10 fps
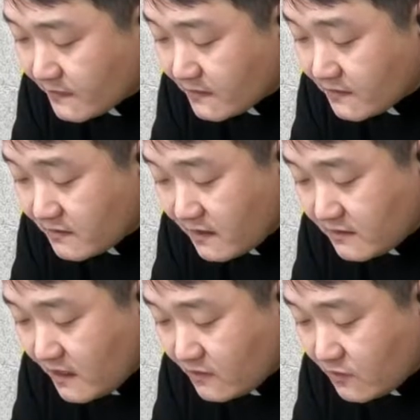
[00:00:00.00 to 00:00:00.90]

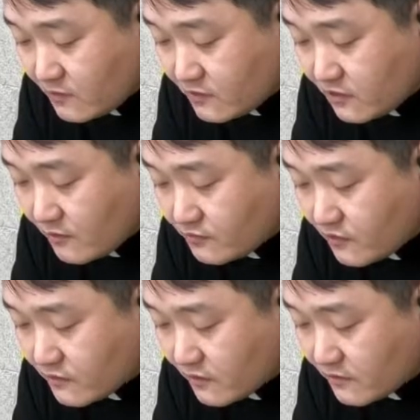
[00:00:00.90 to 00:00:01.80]
그대는 에돔을
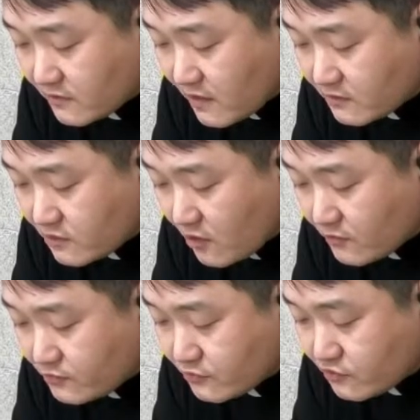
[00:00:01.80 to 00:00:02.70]
처부었었다,
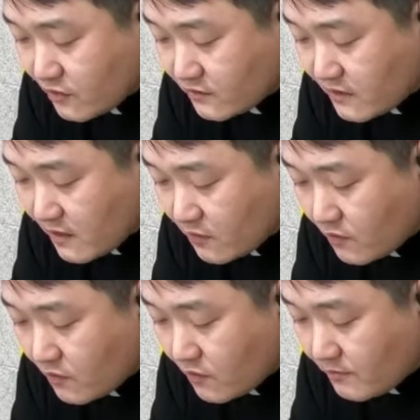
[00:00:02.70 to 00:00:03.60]

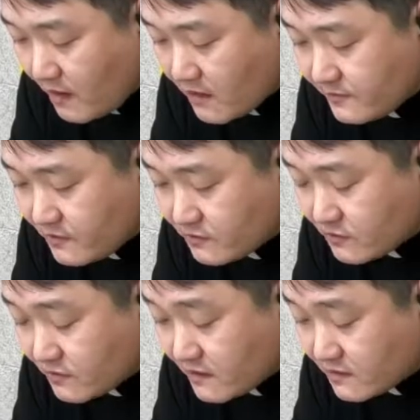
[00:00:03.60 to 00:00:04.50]
처부수었다고 마음이
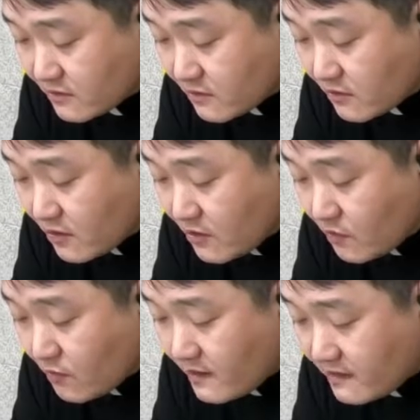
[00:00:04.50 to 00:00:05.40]
우쭐해져
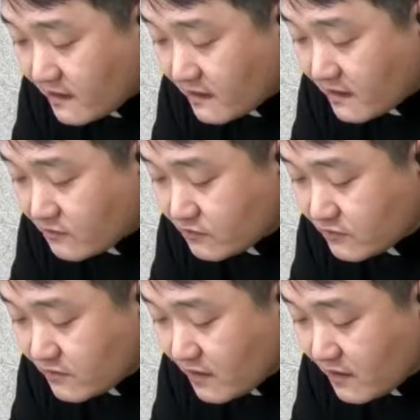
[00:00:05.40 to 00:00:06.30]
오만하게
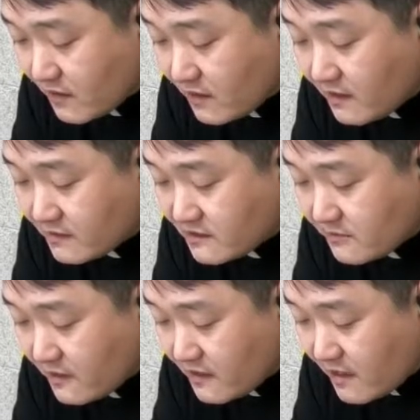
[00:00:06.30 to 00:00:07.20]
구는데
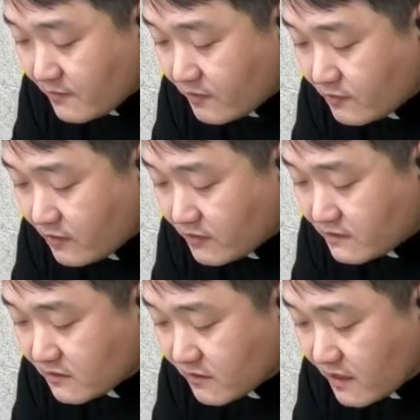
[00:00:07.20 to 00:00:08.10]
집에나 머물러
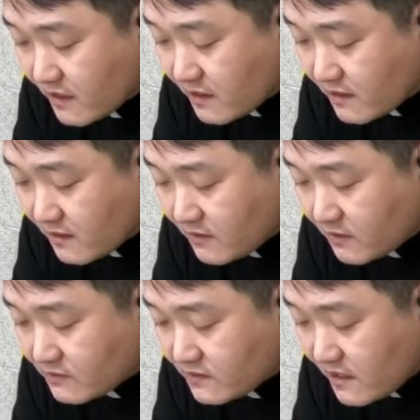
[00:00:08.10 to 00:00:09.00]
있어라.
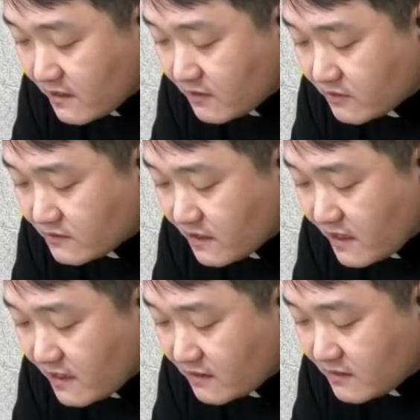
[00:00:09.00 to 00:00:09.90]
어찌하여
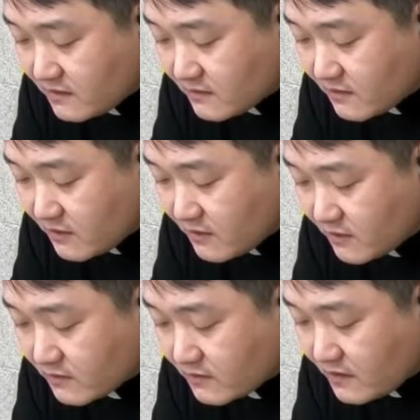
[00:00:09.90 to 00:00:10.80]
재앙을 일으켜
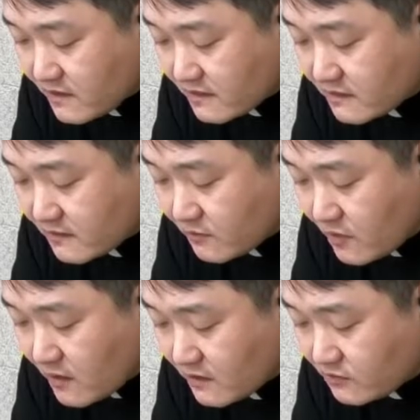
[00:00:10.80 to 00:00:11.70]
그대
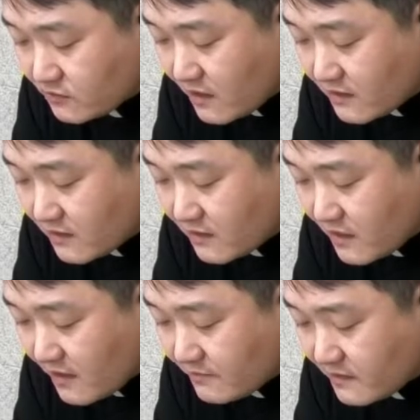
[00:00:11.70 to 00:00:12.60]
자신과 유다를
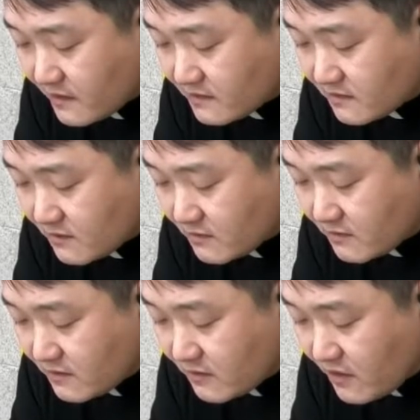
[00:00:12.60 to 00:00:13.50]
함께
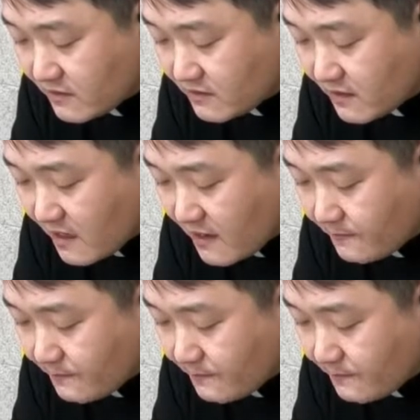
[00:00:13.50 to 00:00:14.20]
쓰러뜨리려 하는가.